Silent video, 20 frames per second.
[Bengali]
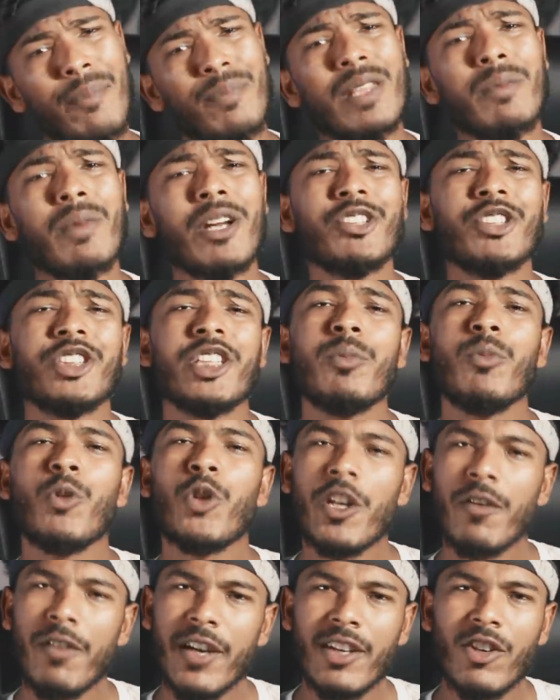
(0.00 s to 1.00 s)
আপনি মানুষকে
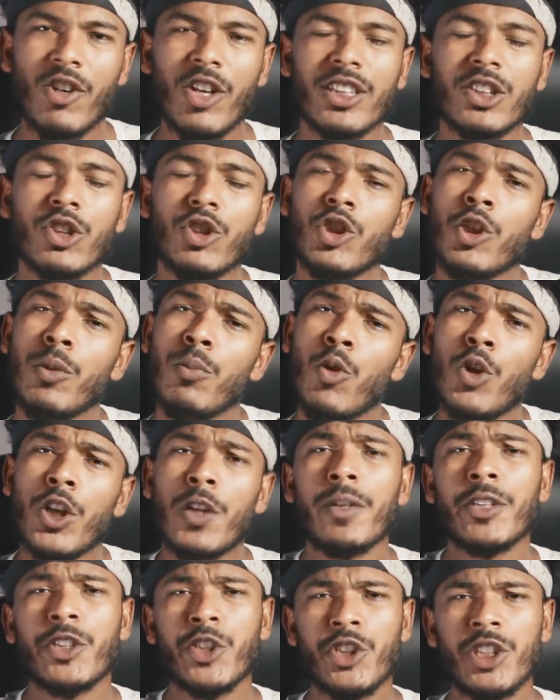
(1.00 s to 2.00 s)
মোটিভেট করার জন্য
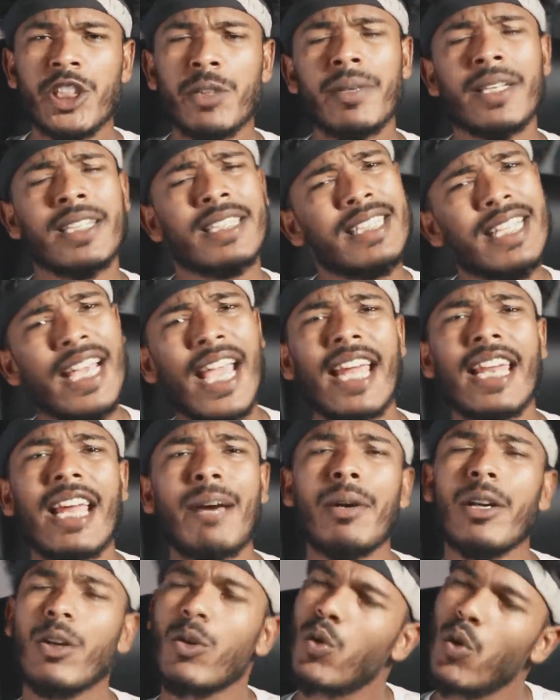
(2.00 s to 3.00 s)
মোটিভেশন দিবেন দেন
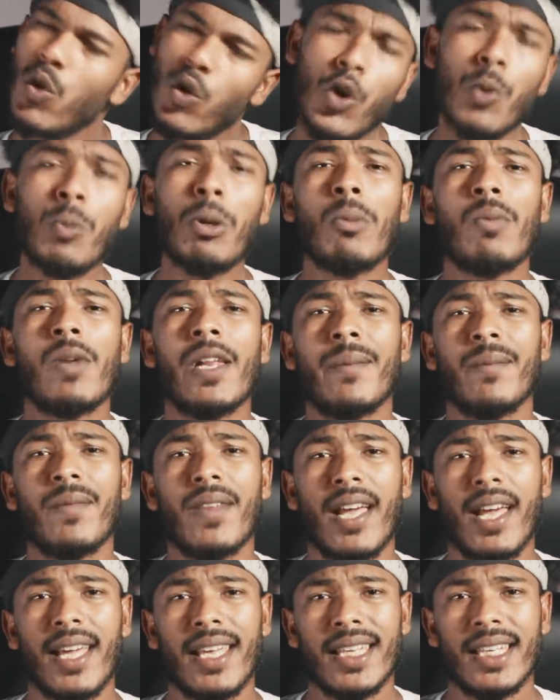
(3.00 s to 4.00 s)
আমার কোনো প্রবলেম
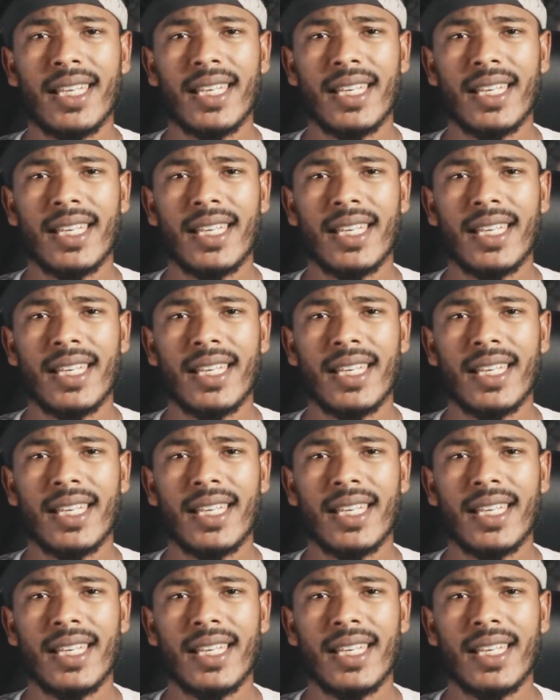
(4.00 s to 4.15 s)
নাই